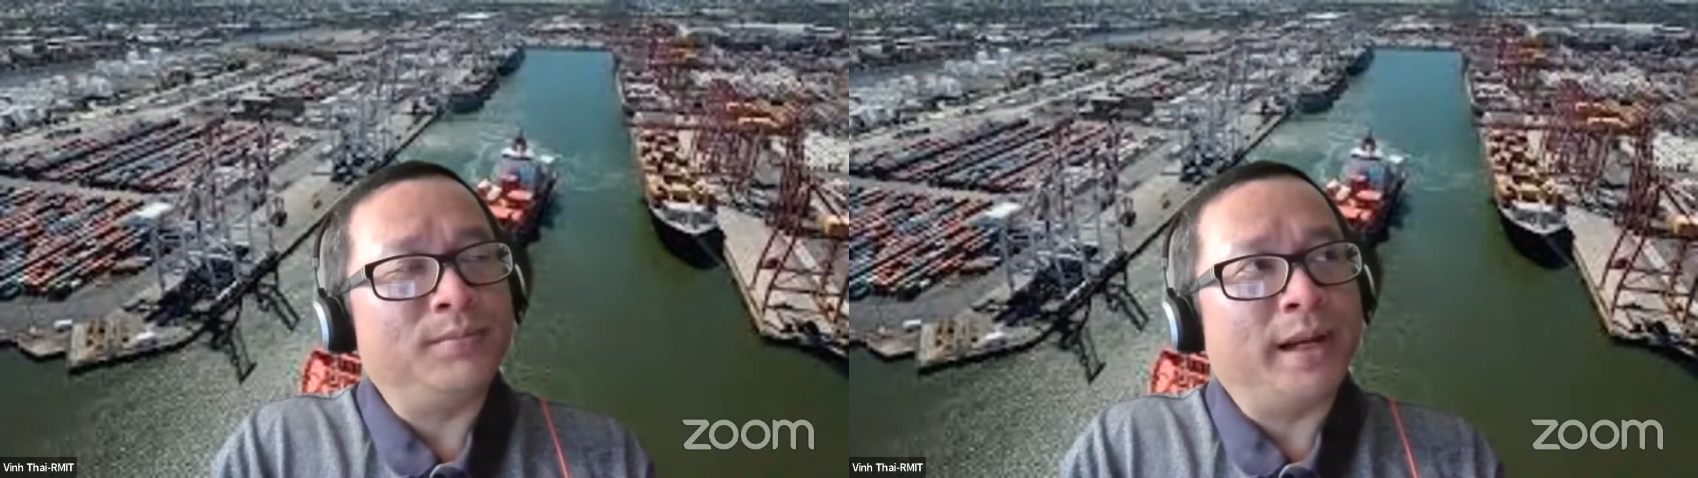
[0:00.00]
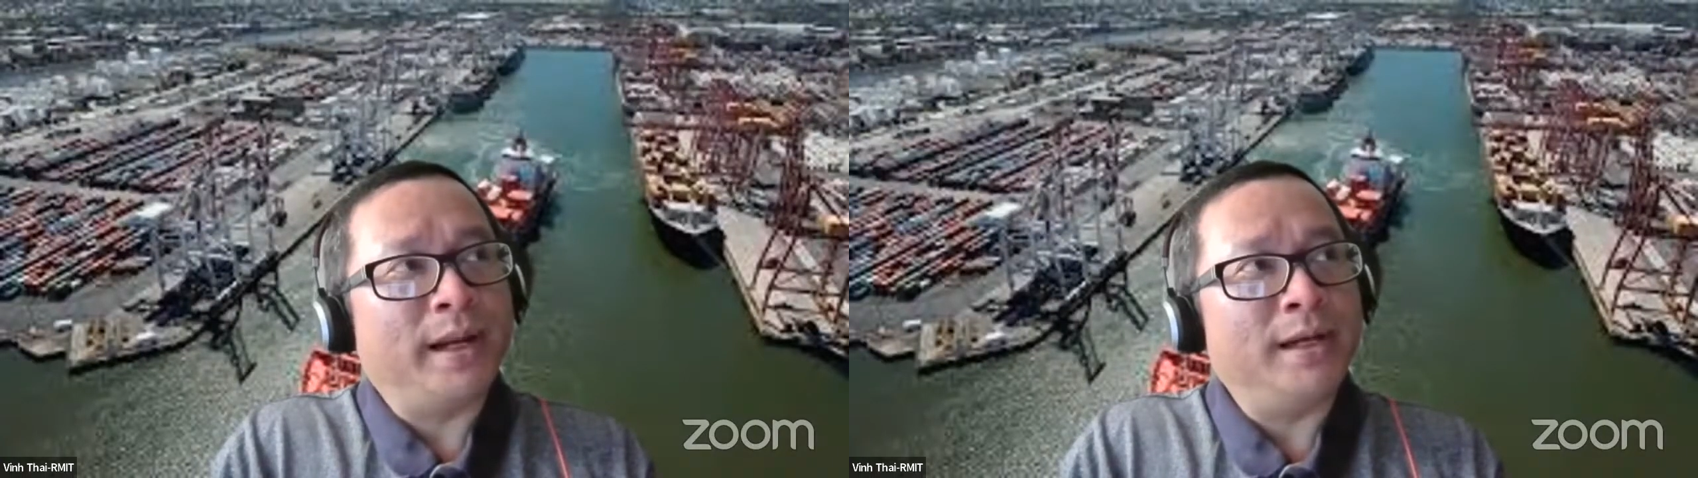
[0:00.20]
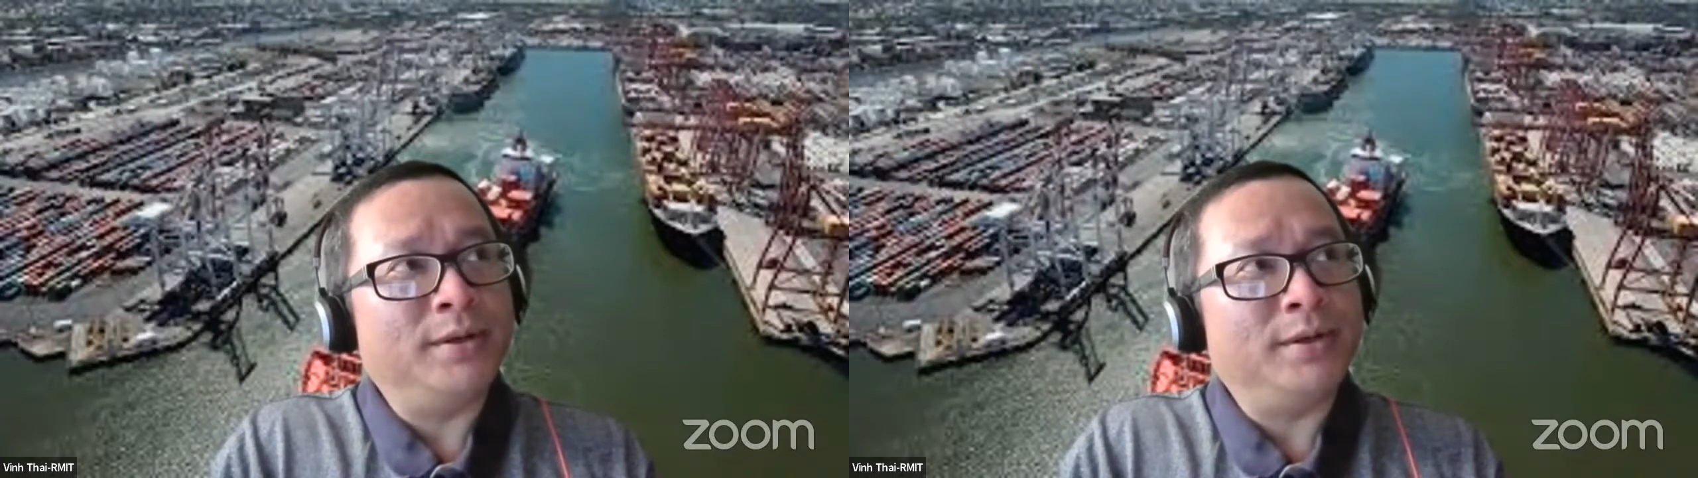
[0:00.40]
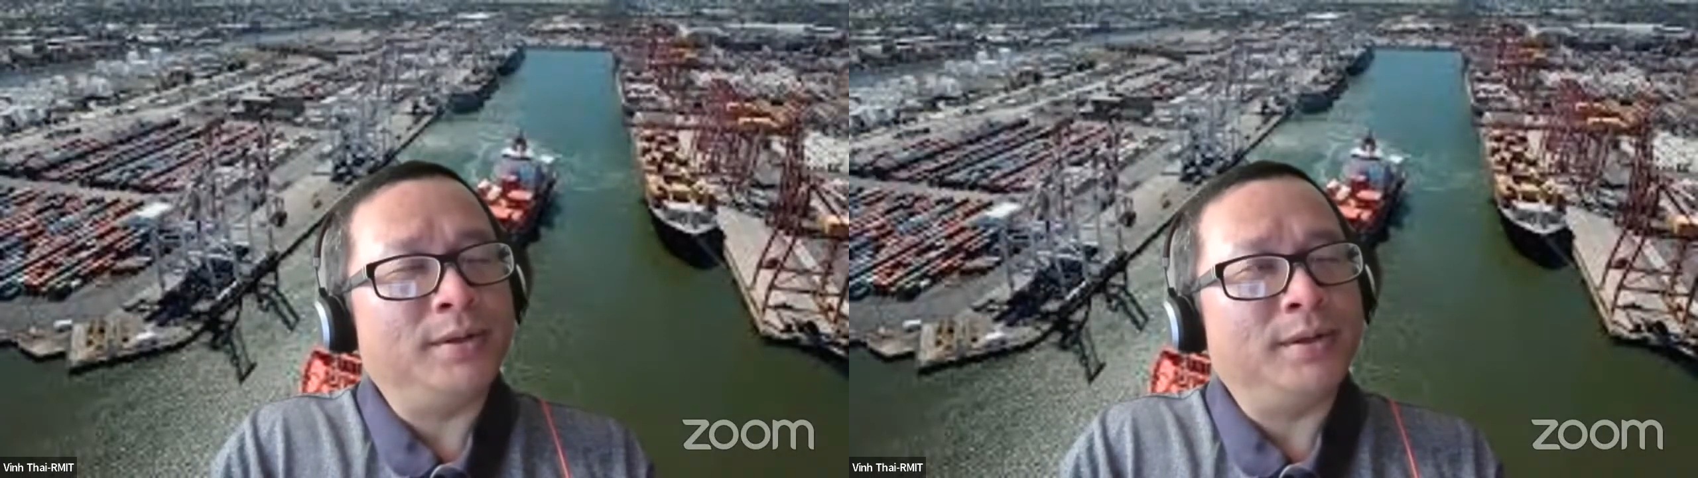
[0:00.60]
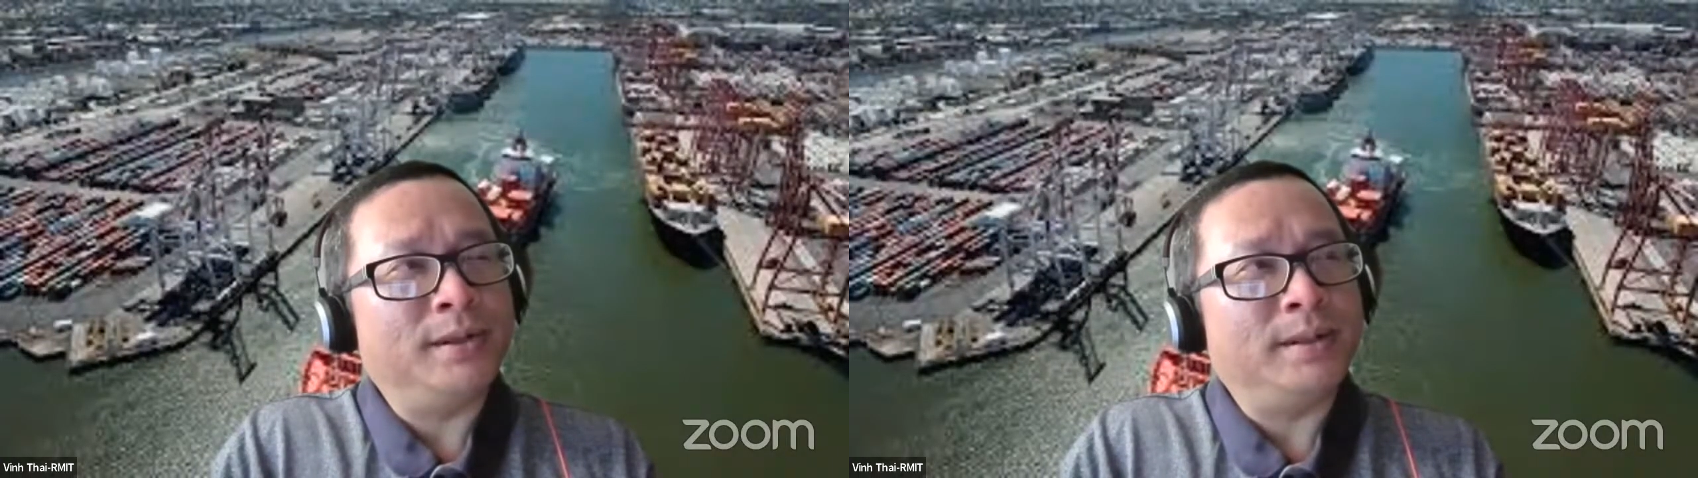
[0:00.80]
bé
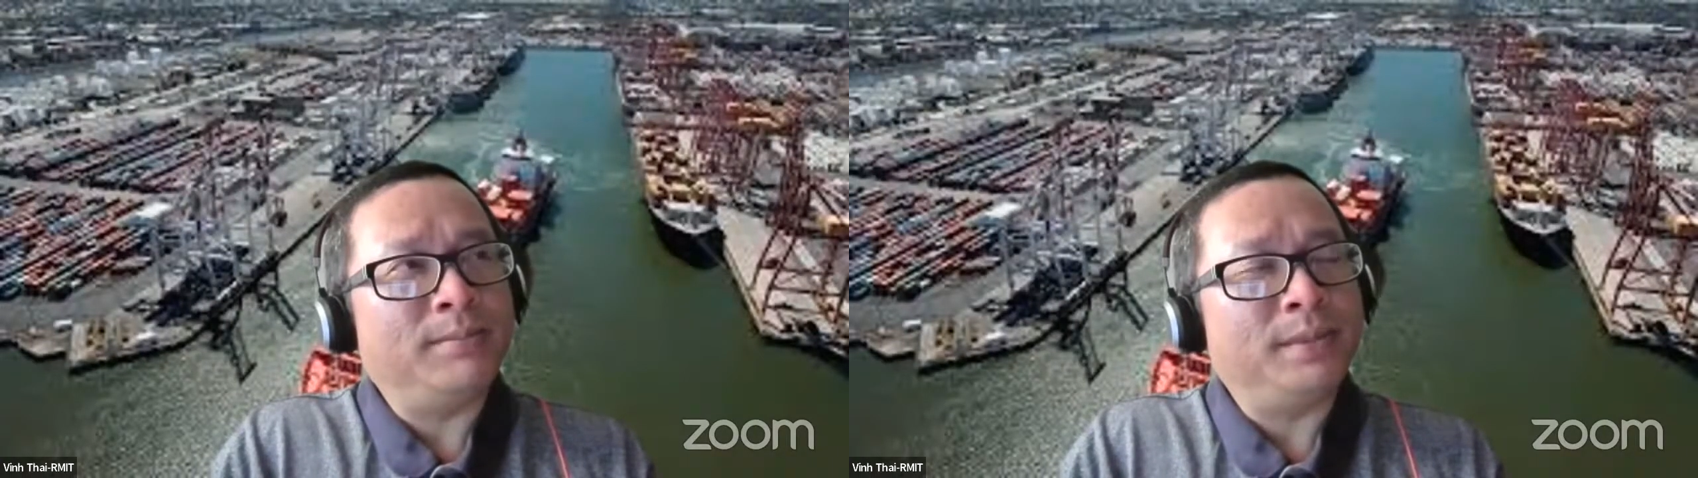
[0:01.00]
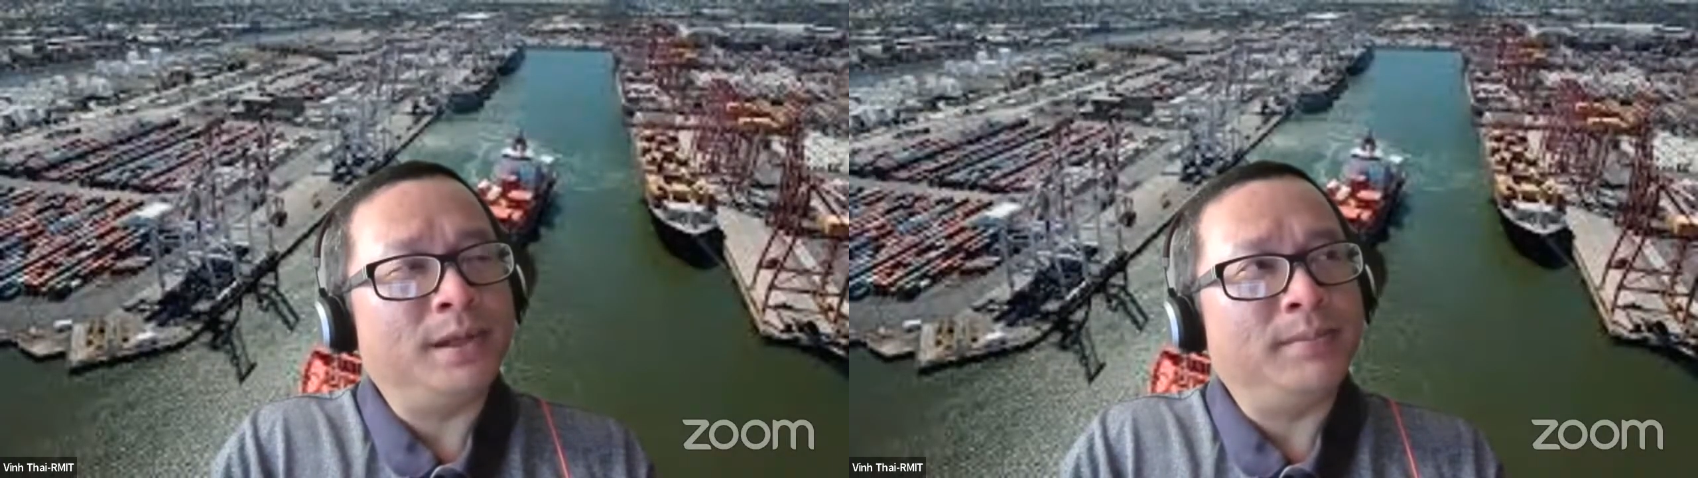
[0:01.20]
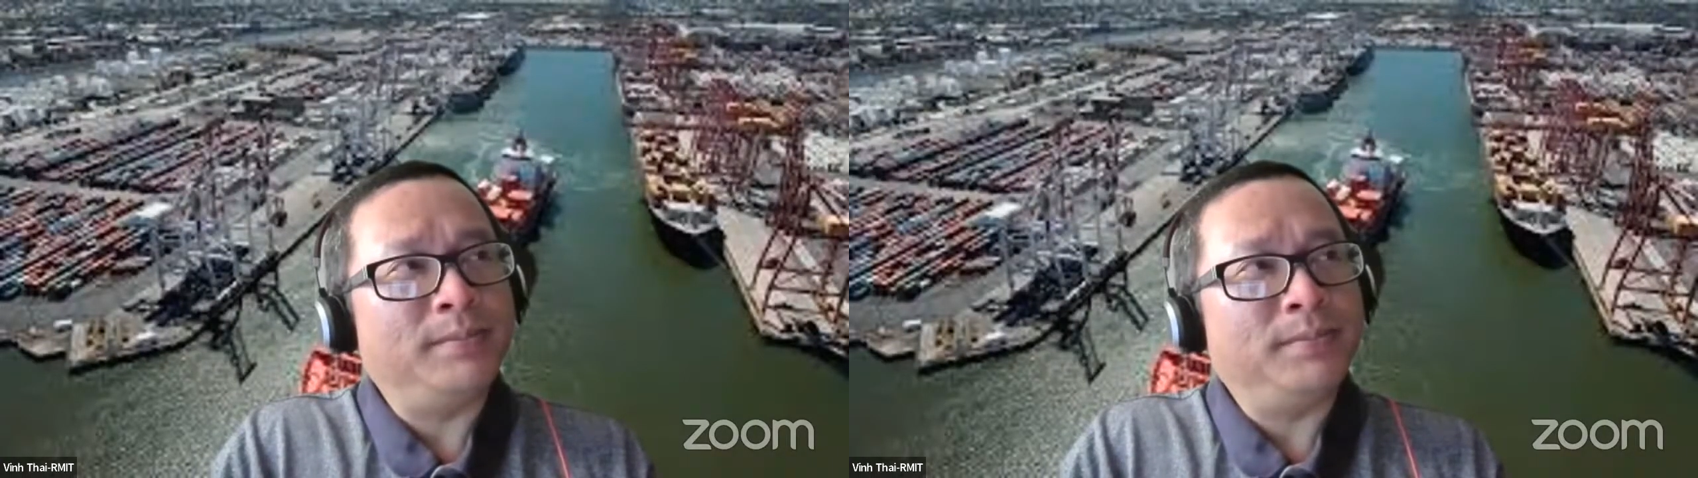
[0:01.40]
nó năm lớp